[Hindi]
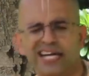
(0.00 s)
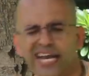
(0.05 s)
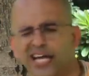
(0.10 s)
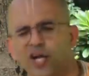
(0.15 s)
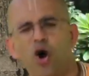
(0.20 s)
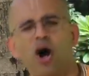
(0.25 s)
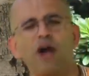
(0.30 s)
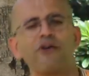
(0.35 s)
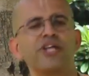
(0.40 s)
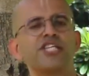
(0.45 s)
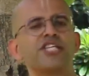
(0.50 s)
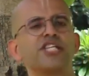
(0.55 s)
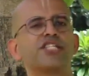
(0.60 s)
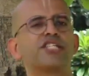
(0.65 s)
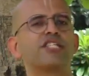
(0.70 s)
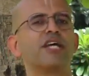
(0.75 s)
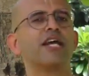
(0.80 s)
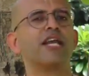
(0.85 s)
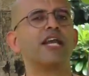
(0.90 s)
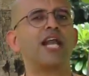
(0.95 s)
क्लिक ऑन
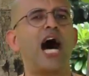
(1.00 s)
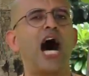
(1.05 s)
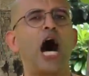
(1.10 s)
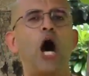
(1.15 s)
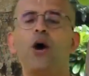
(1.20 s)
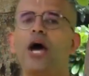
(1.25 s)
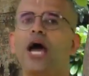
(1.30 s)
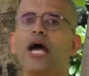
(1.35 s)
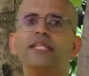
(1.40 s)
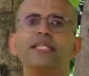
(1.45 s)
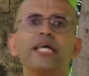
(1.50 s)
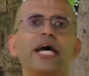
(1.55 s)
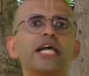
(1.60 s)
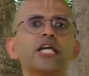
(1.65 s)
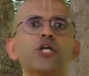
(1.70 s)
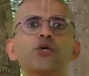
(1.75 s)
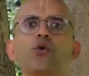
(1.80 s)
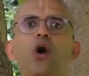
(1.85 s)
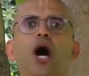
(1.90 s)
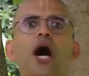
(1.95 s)
रजिस्टर नाउ एंड
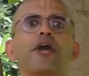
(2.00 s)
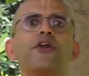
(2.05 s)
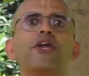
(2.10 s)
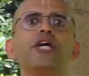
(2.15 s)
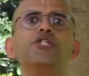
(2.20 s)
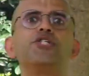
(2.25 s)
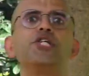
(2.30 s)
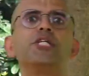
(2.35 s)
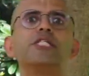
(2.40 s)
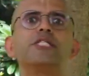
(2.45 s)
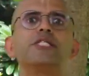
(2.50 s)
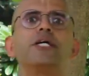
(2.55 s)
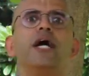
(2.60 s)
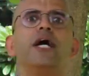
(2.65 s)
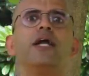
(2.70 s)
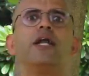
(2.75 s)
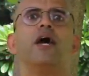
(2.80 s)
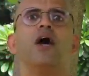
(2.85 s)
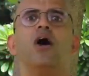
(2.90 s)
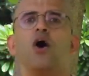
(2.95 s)
देन यू आर
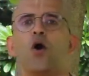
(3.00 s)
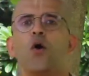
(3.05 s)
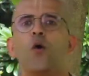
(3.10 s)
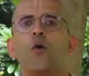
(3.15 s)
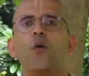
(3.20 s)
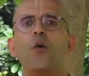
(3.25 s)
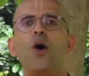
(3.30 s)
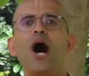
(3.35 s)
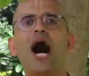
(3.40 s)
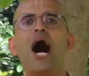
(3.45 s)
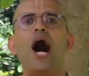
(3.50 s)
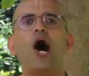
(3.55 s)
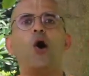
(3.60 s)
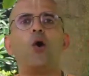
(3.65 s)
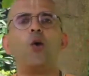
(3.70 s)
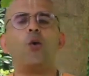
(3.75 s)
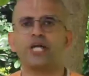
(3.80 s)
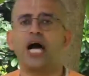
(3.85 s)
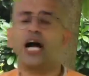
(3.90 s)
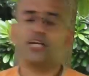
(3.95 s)
रजिस्टर्ड Wow!
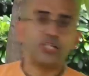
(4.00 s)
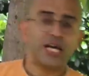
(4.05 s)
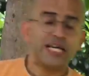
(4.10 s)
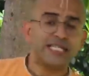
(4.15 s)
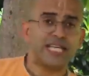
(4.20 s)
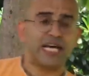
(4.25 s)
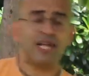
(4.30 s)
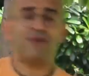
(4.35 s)
अच्छा इसके